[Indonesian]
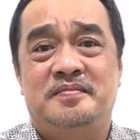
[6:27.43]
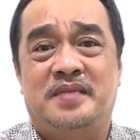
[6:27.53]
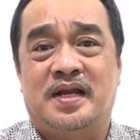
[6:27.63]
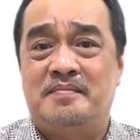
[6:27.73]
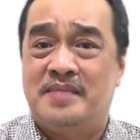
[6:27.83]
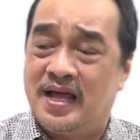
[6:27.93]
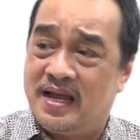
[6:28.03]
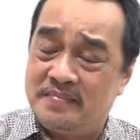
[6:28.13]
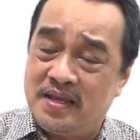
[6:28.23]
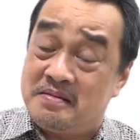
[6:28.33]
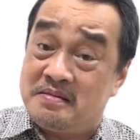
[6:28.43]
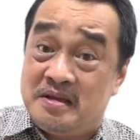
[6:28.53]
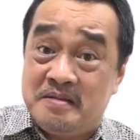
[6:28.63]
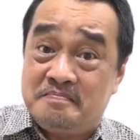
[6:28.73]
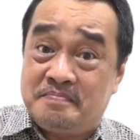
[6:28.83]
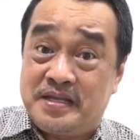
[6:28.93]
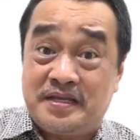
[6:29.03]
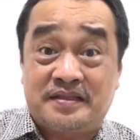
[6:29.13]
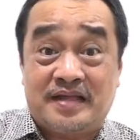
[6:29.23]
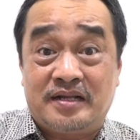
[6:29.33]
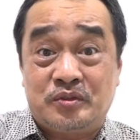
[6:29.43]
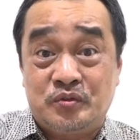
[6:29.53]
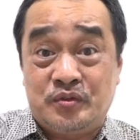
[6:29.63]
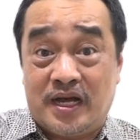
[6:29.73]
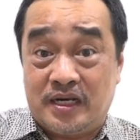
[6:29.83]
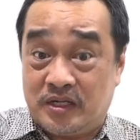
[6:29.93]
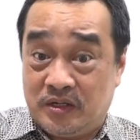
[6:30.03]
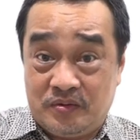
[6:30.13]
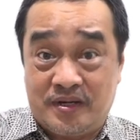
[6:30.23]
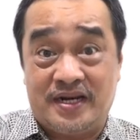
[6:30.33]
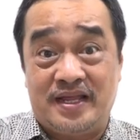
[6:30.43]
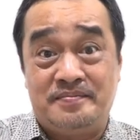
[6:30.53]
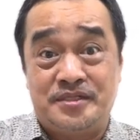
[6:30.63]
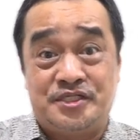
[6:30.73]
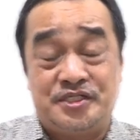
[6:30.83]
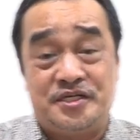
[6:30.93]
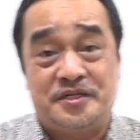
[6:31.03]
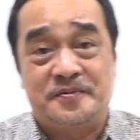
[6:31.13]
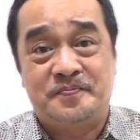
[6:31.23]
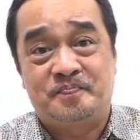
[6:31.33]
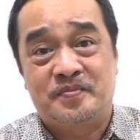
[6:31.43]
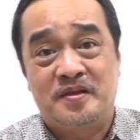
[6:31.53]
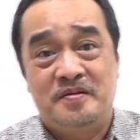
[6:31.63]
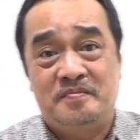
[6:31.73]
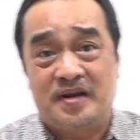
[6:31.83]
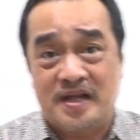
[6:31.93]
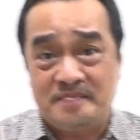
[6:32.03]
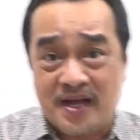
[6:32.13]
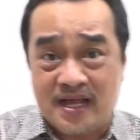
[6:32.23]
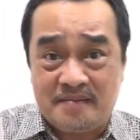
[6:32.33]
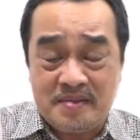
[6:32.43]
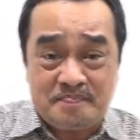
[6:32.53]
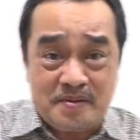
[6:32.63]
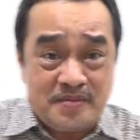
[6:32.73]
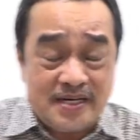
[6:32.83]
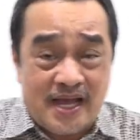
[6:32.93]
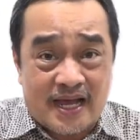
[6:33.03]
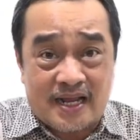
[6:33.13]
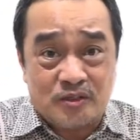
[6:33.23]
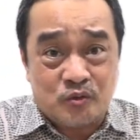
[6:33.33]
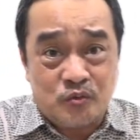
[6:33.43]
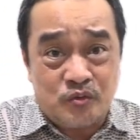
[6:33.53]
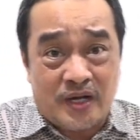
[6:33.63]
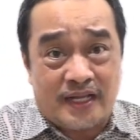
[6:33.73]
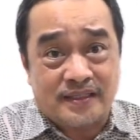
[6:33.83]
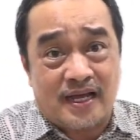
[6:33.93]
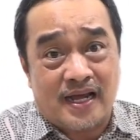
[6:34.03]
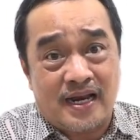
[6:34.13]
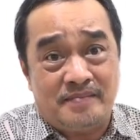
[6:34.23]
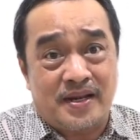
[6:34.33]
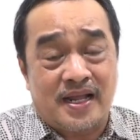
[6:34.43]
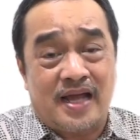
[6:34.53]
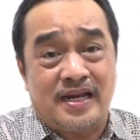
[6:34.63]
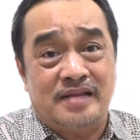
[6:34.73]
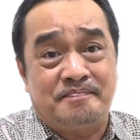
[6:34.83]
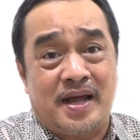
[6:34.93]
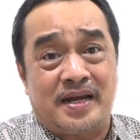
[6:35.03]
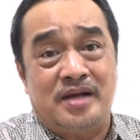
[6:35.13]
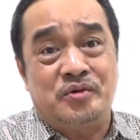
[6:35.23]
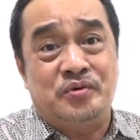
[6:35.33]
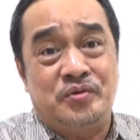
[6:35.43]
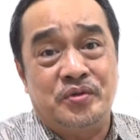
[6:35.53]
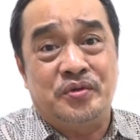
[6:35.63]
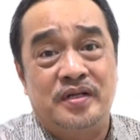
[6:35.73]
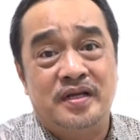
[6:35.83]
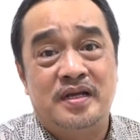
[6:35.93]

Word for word: Mereka mengalami penyertaan Tuhan keluar dari Mesir. Mereka mengalami pemeliharaan Tuhan tak kala mereka ada di padang gurun.